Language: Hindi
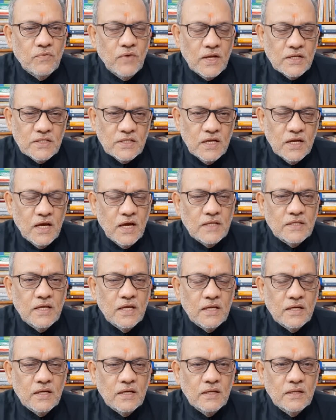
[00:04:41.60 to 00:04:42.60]
फैसला आ
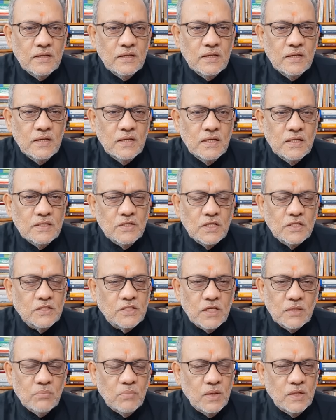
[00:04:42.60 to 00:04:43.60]
जाएगा
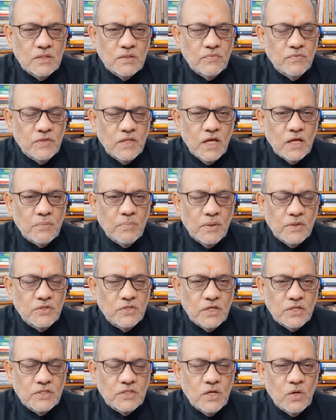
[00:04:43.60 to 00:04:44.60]
संसद में इस विधेयक पर
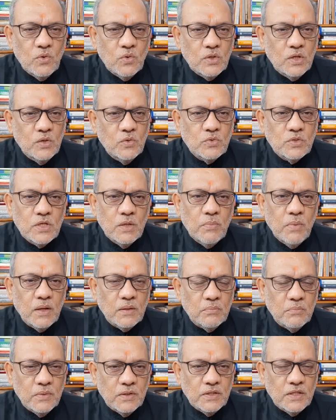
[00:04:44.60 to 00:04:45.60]
चर्चा होगी उसके
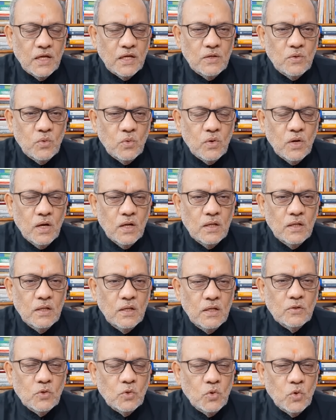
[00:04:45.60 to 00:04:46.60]
बाद मतदान होगा
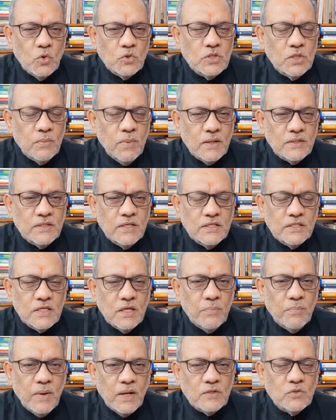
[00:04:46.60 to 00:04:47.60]
तो लोकसभा से
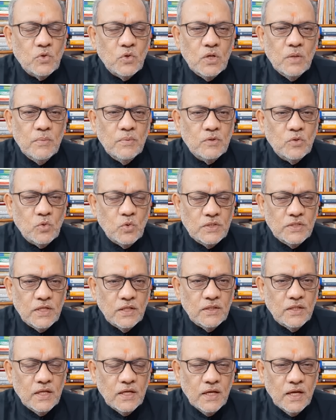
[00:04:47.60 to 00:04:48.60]
इसके पास होने में तो कोई
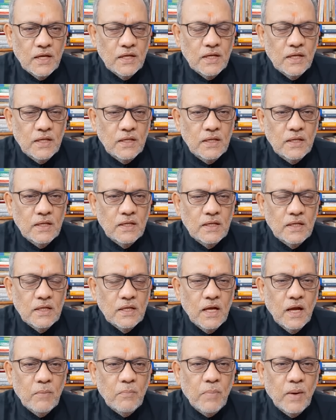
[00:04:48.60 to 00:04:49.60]
संदेह है नहीं
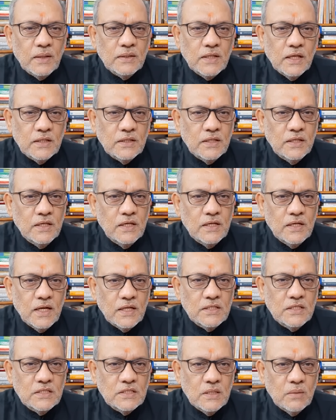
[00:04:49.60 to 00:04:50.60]
अब बात आती है
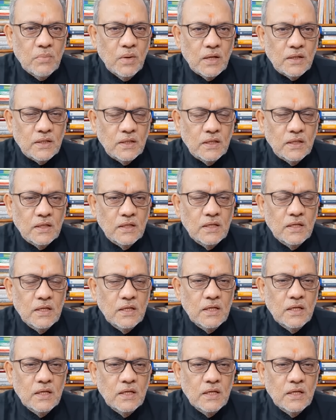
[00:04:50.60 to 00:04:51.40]
राज्यसभा की